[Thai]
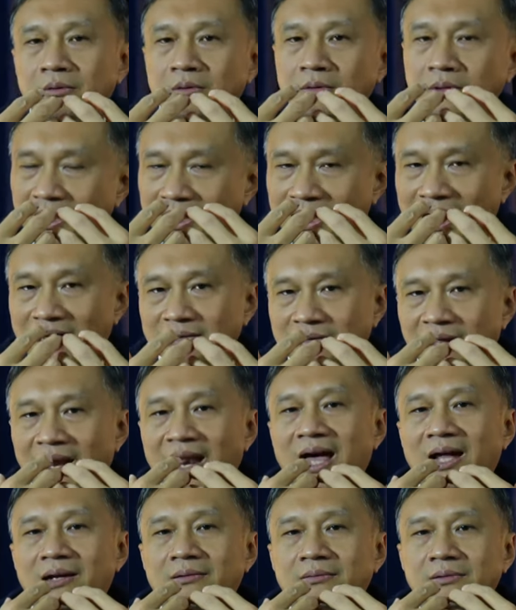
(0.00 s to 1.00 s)
เรื่องการต
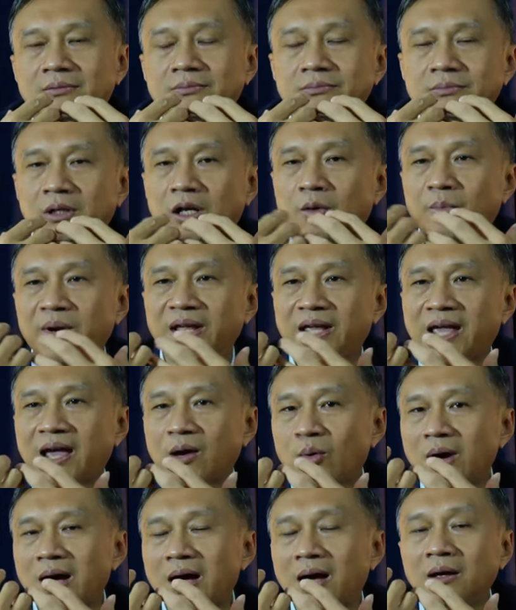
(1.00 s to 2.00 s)
ลาดเราไม่ได้แค
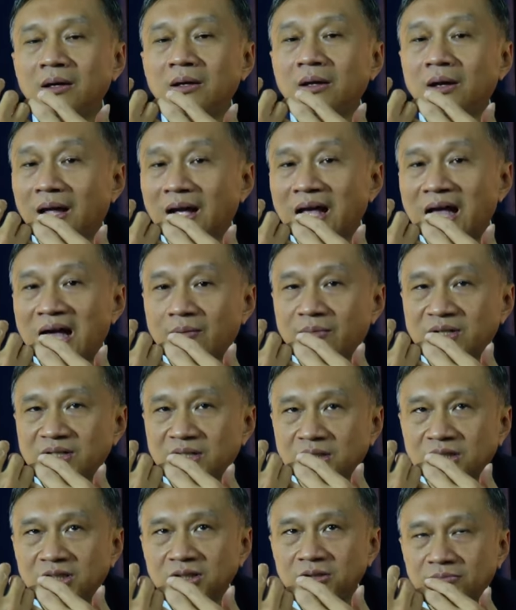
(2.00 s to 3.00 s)
ร์ว่าราคามันจะ
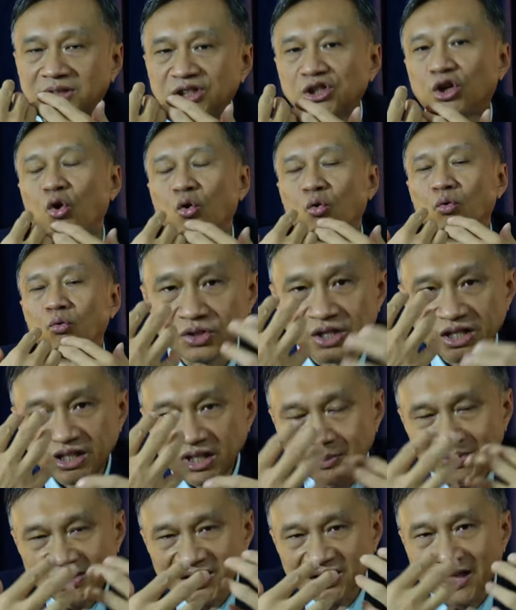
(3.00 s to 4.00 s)
ขึ้นมันจะลง สิ่ง
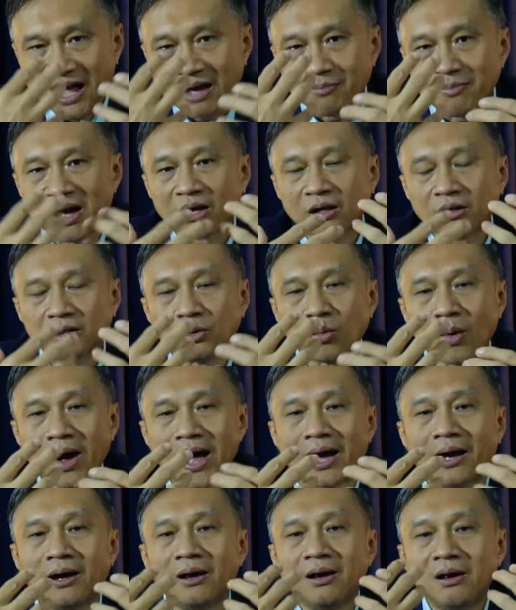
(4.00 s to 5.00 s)
ที่มันจะตามมาก็คือว่า
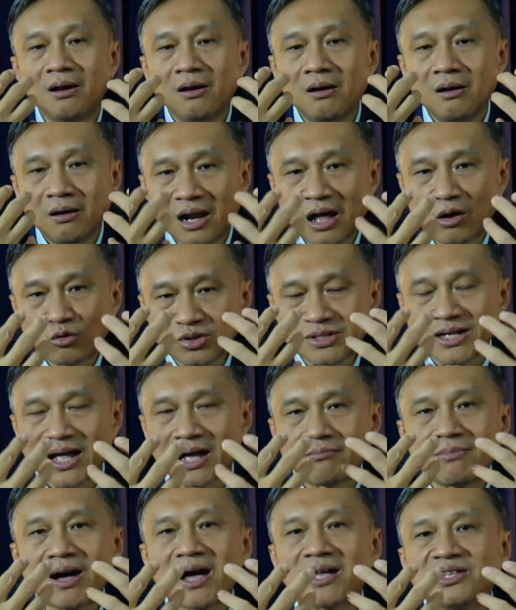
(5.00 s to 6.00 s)
เราสา
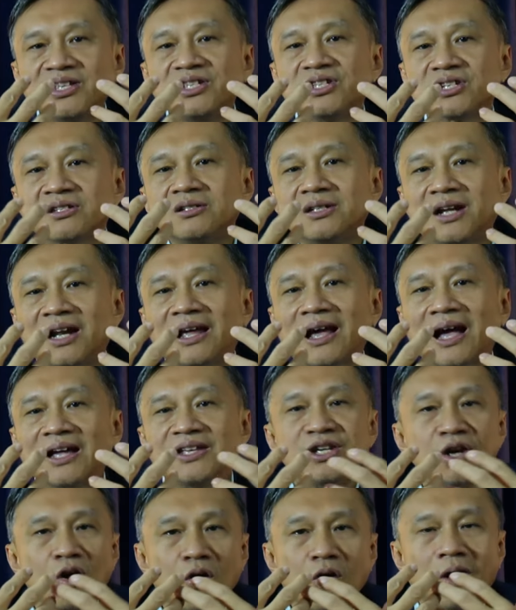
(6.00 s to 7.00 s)
มารถที่จะซื้อนาฬิกา
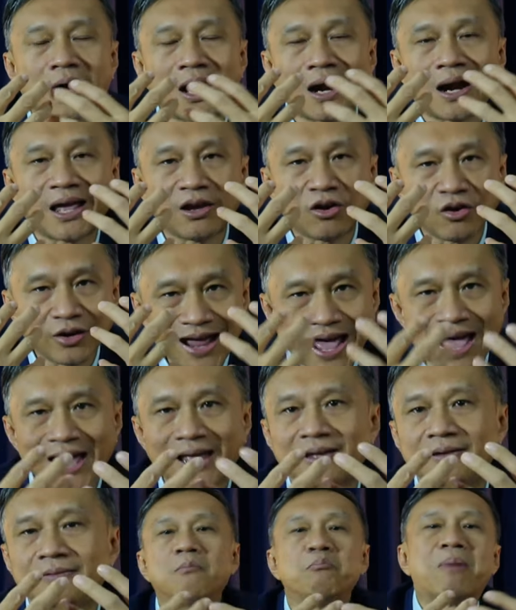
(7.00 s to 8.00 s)
ยี่ห้ออะไรก็ได้
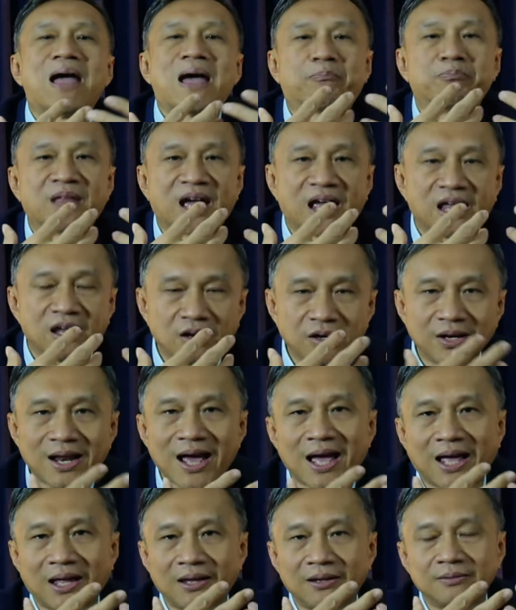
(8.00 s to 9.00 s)
แบบไหนก็
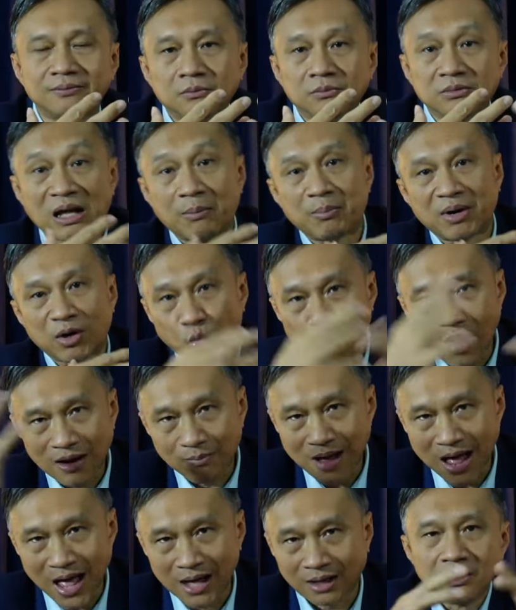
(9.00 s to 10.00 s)
ได้ แต่มันกว้าง
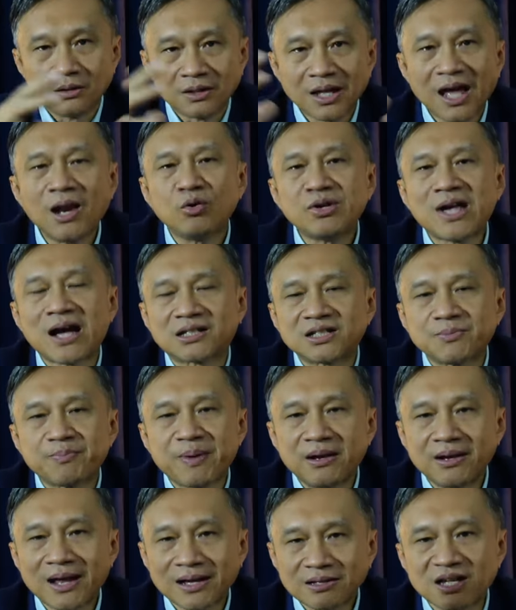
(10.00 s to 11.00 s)
มาก ถ้าเราอยากจะเป็
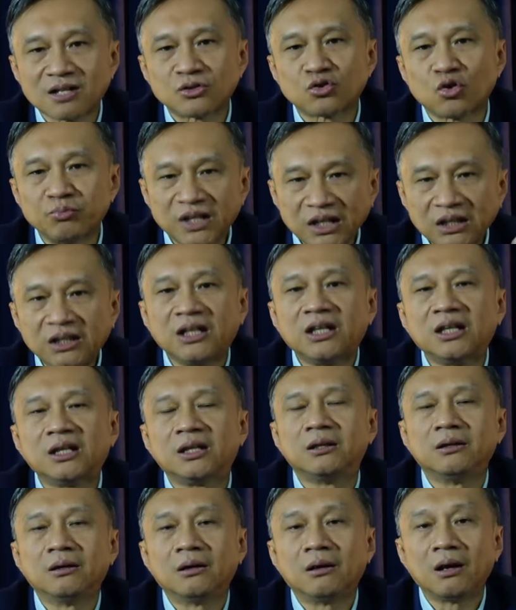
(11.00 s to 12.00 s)
นนักสะสมที่ดี
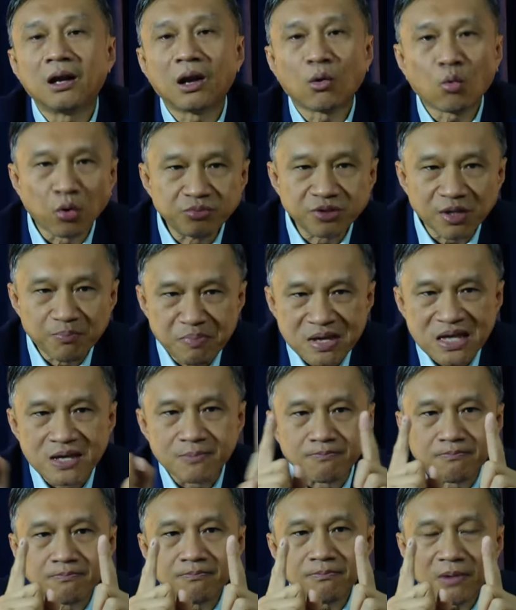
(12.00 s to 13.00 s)
เราควรจะบีบ
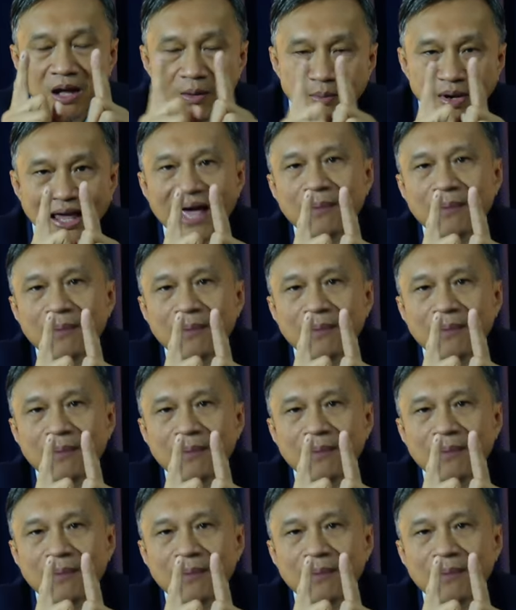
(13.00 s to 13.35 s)
ให้มันแค